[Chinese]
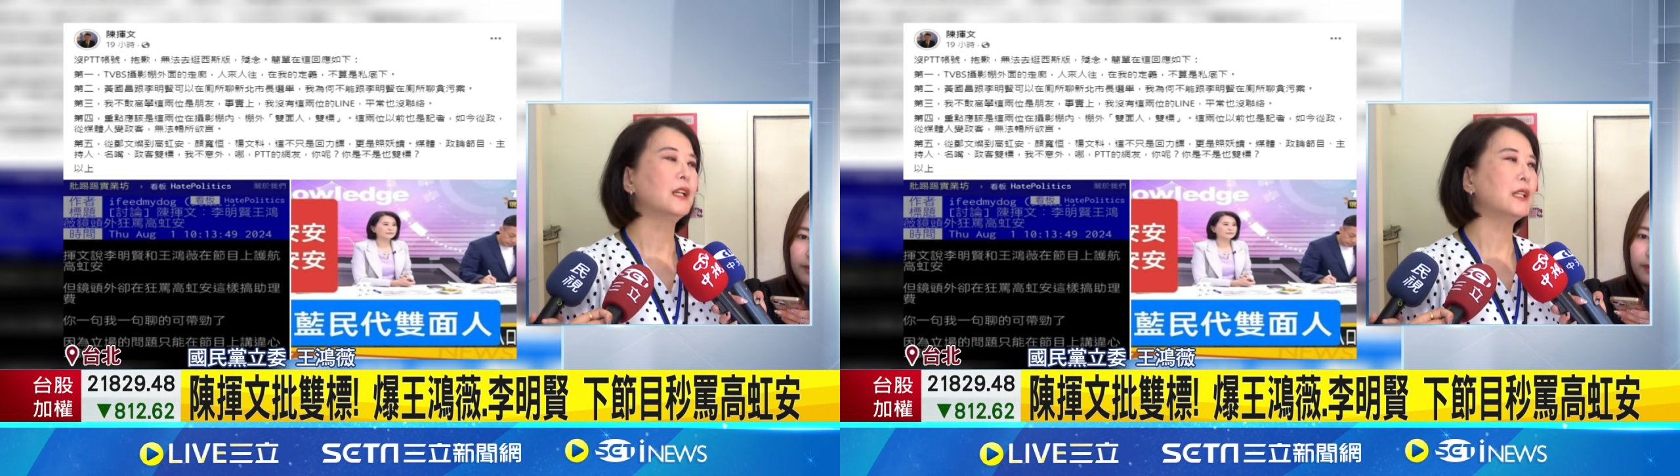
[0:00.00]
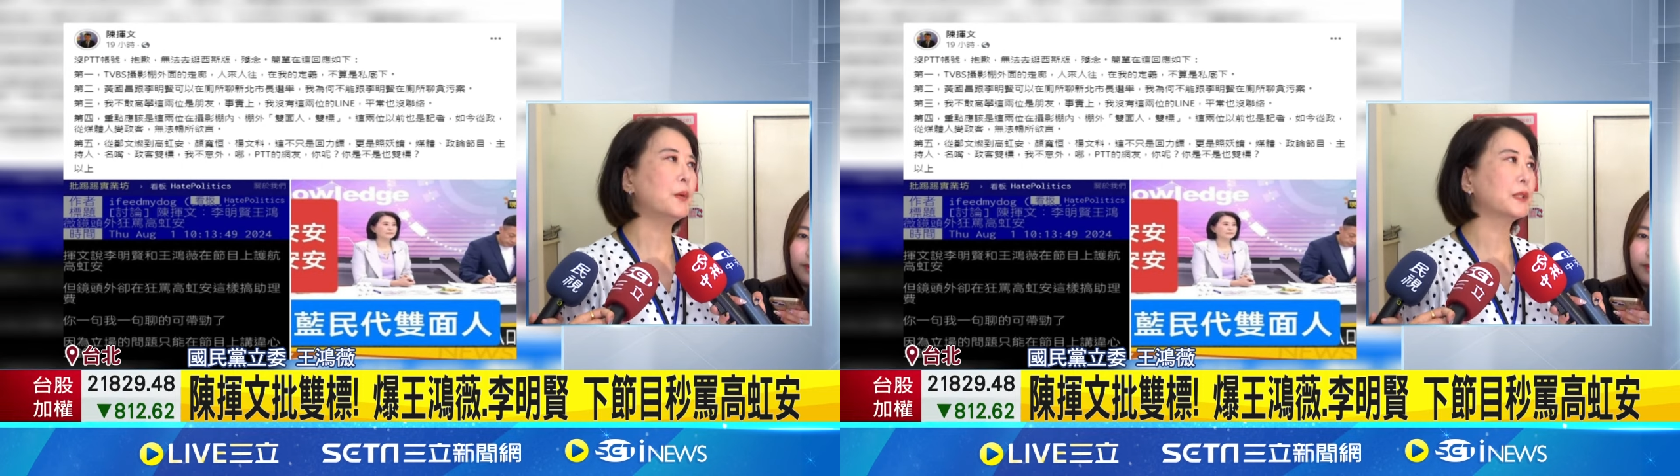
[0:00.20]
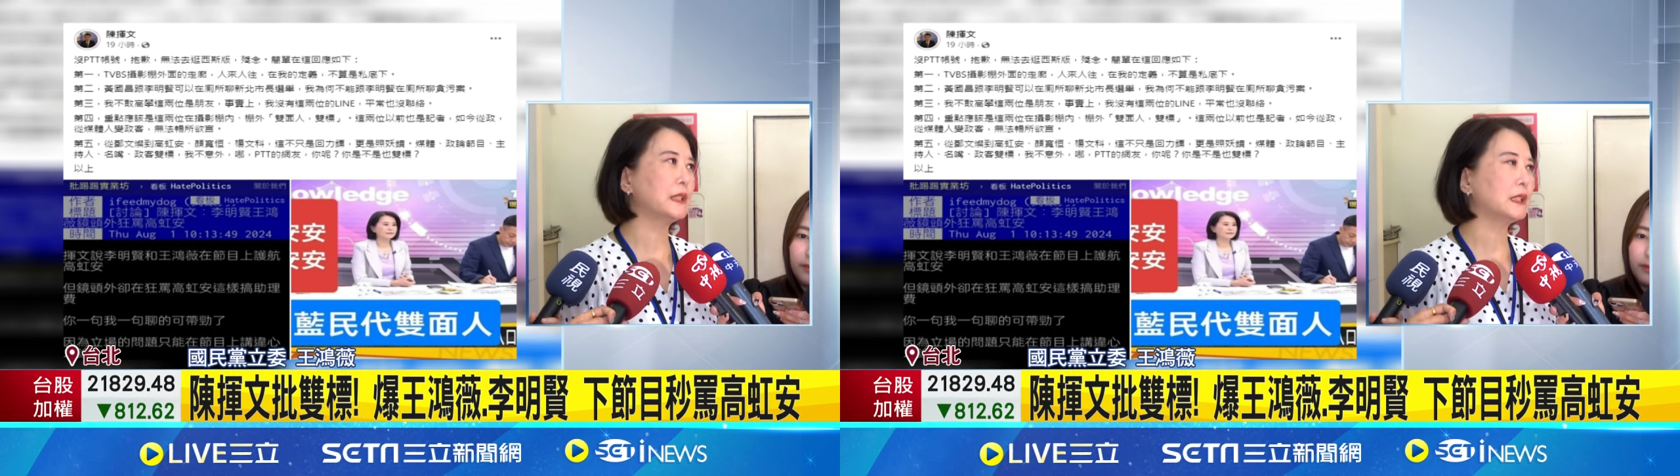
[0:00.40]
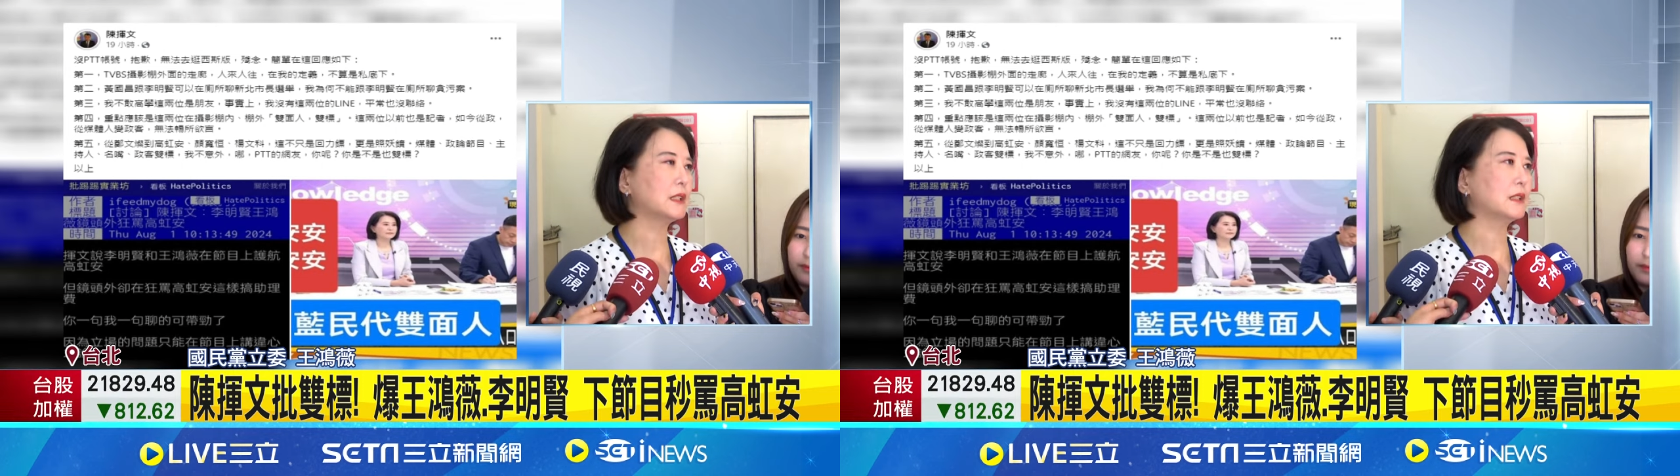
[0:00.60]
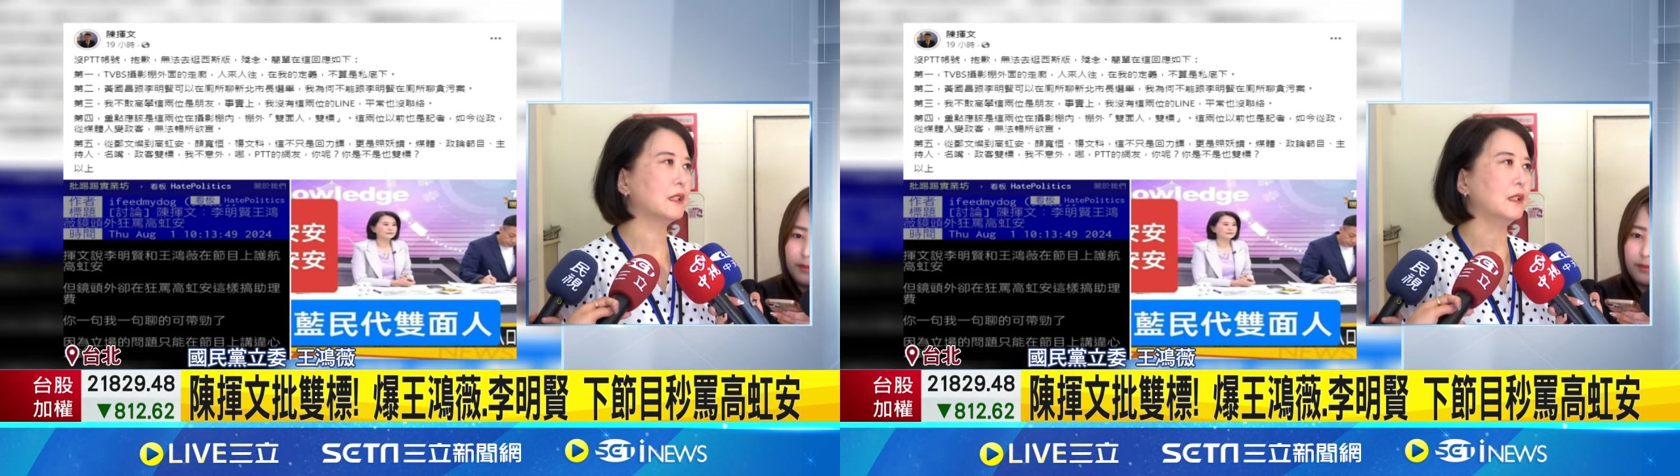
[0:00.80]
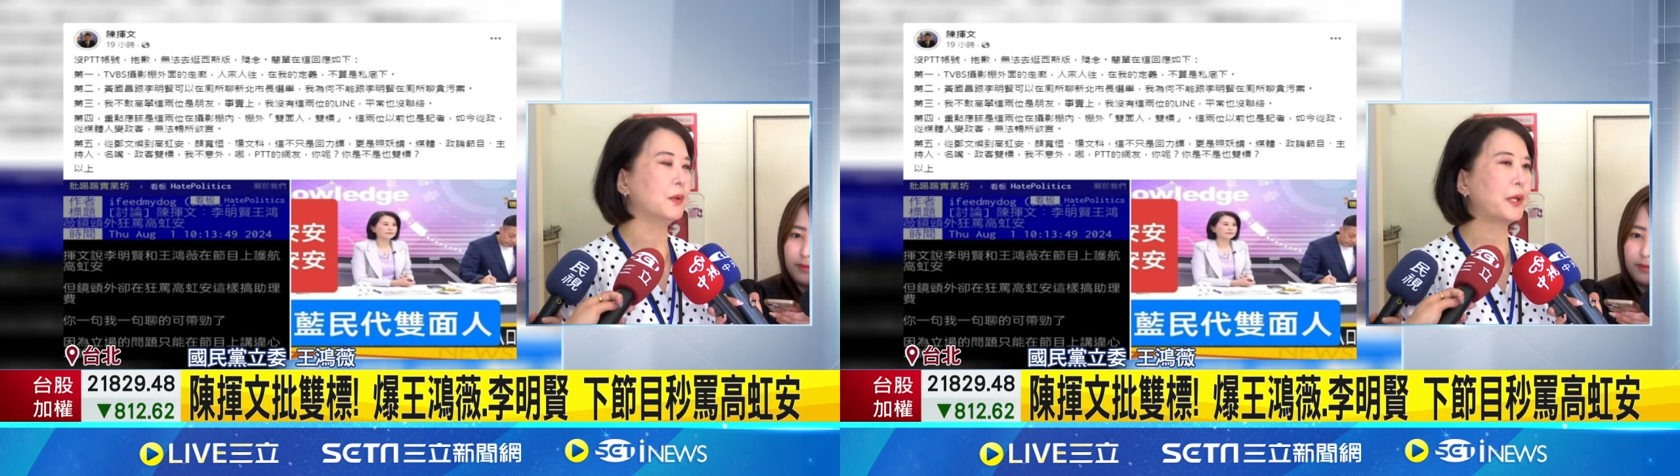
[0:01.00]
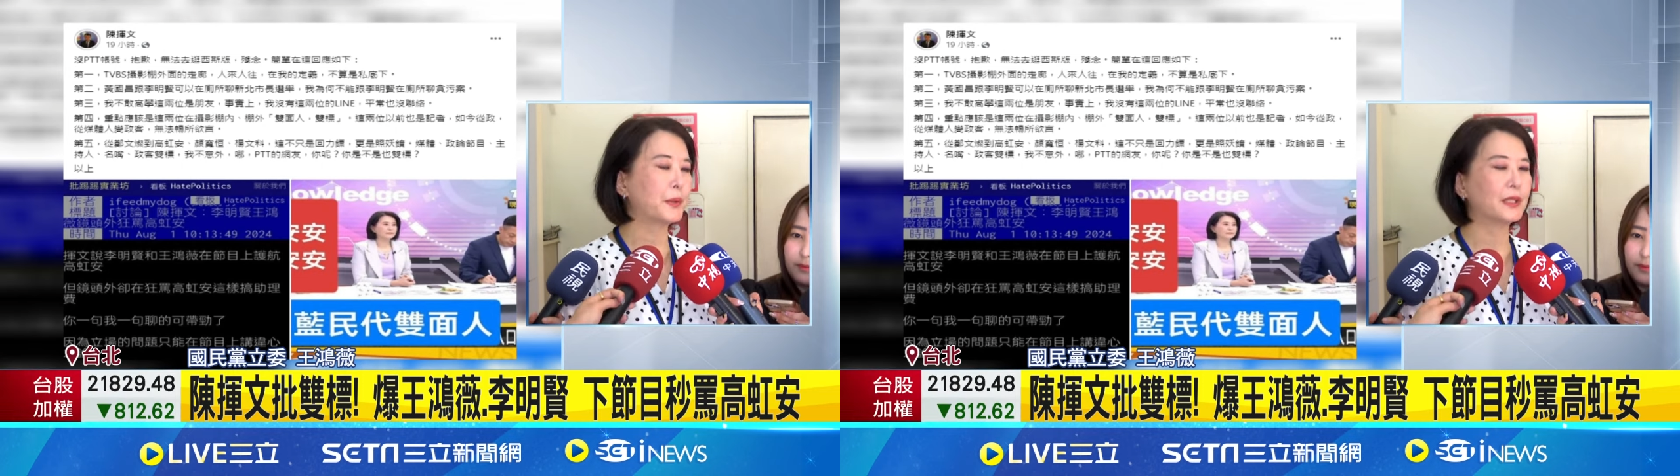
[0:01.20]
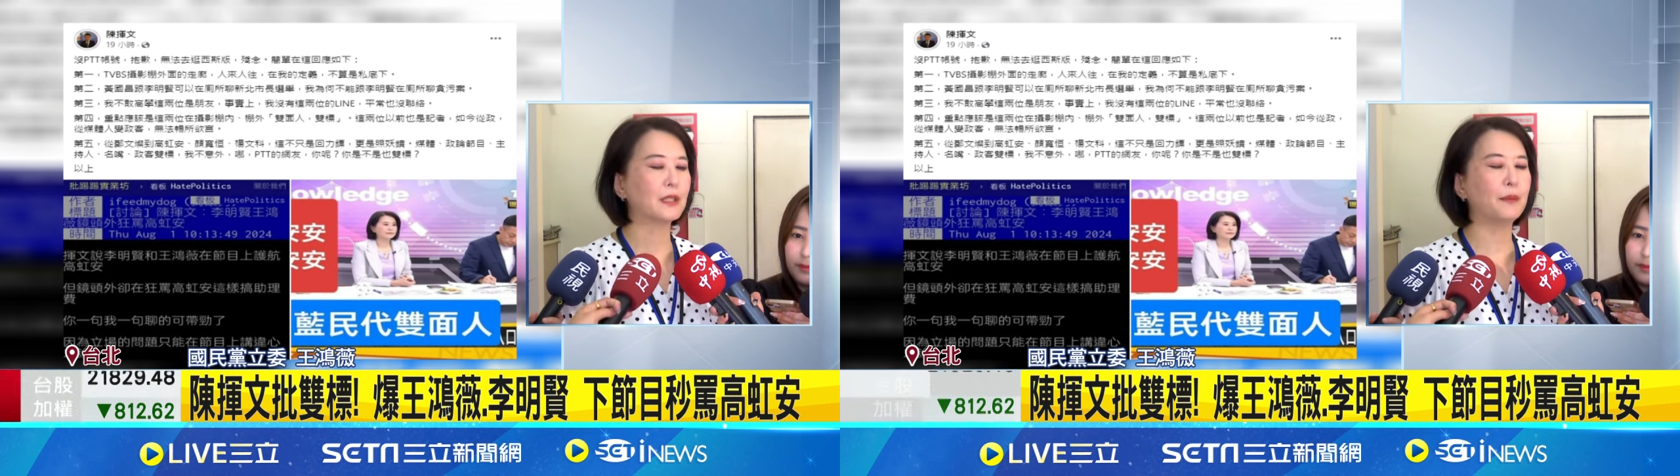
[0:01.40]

那我记得，嗯，慧文，